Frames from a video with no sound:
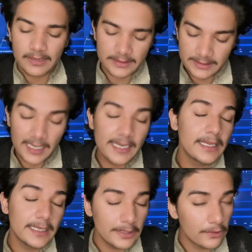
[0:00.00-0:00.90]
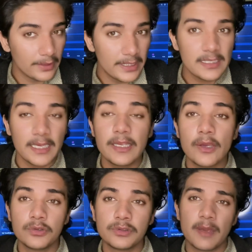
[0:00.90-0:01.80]
चाइल्ड के लिए होने चाहिए और
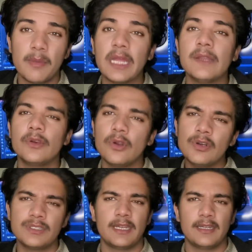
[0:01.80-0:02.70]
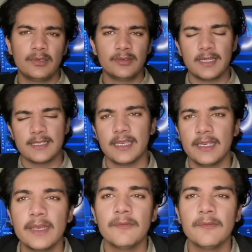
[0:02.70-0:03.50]
उसके बाद ग्रो चैनल होना चाहिए